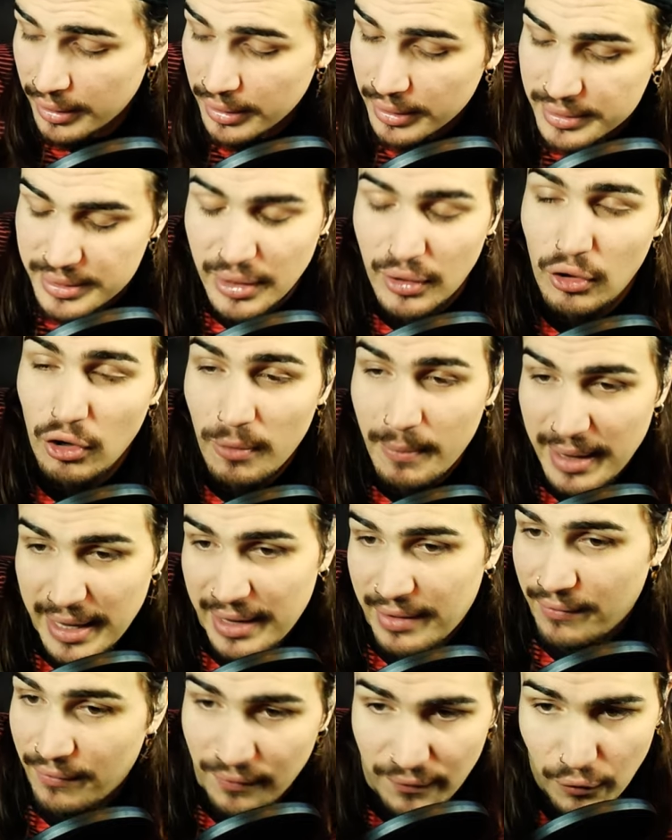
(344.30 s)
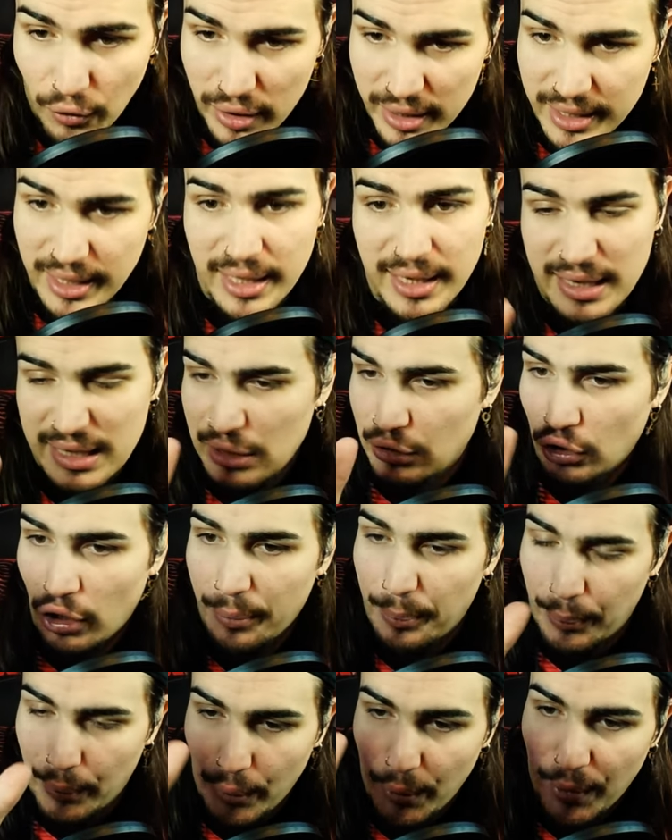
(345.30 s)
Siccome voi credete
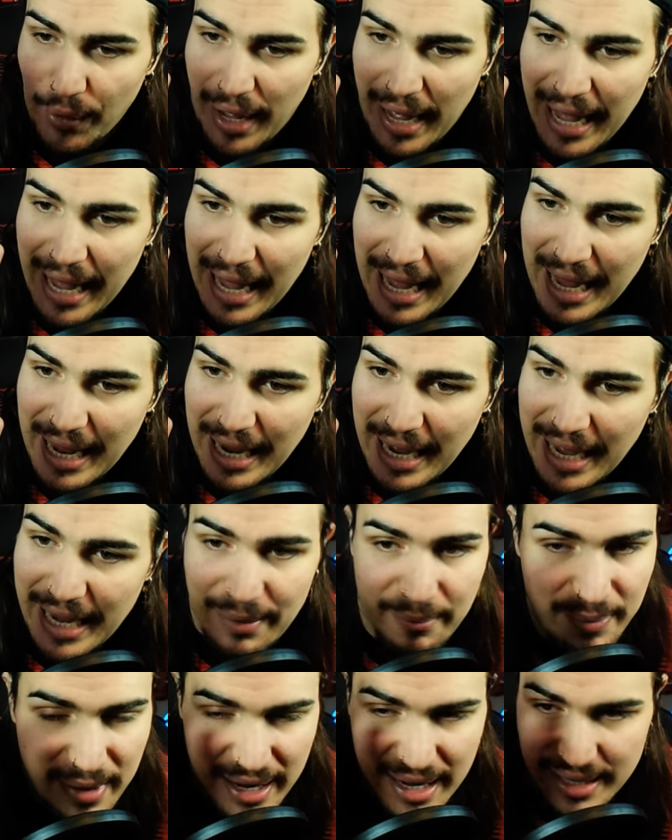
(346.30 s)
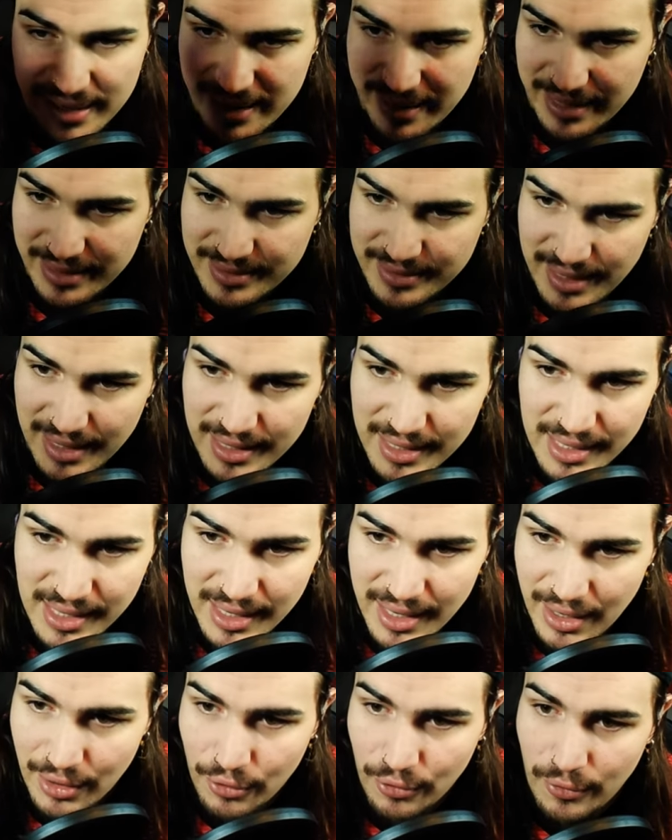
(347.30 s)
troppo a, a, ai pianeti che si
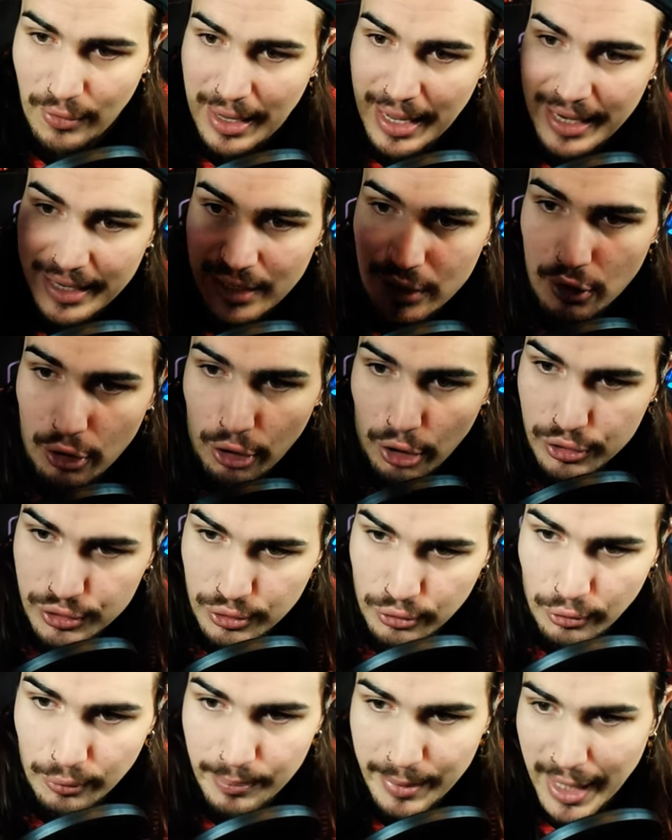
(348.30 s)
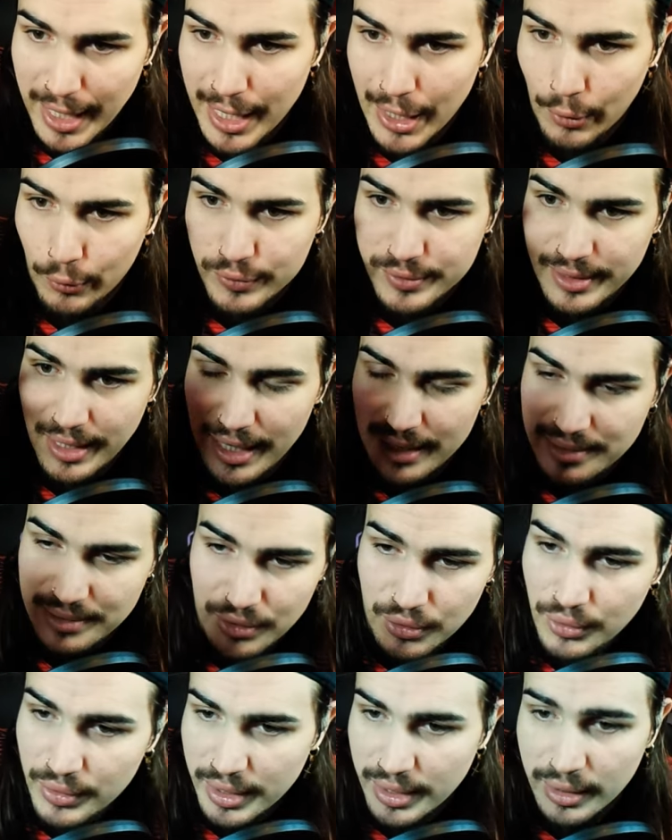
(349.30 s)
allineano, agli oroscopi, alle
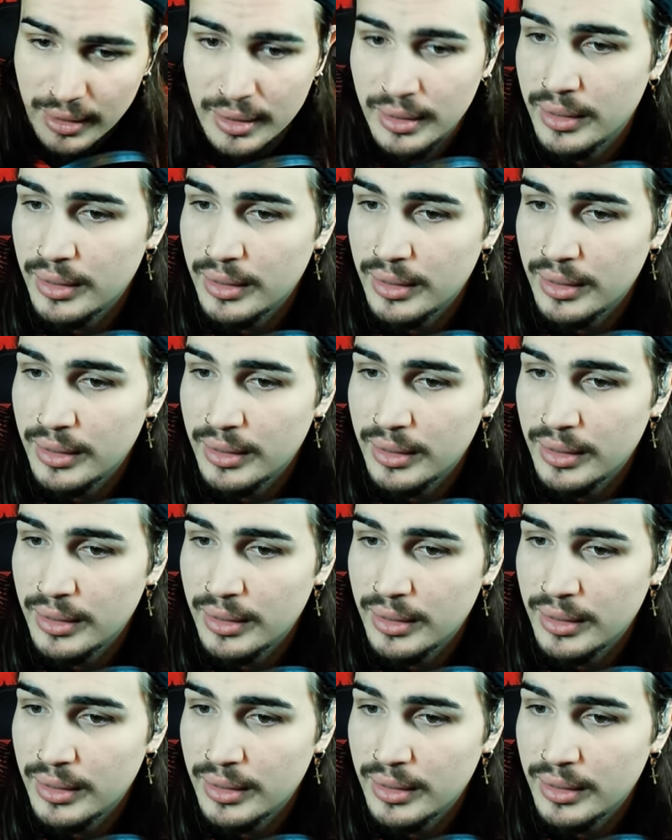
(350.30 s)
costellazioni,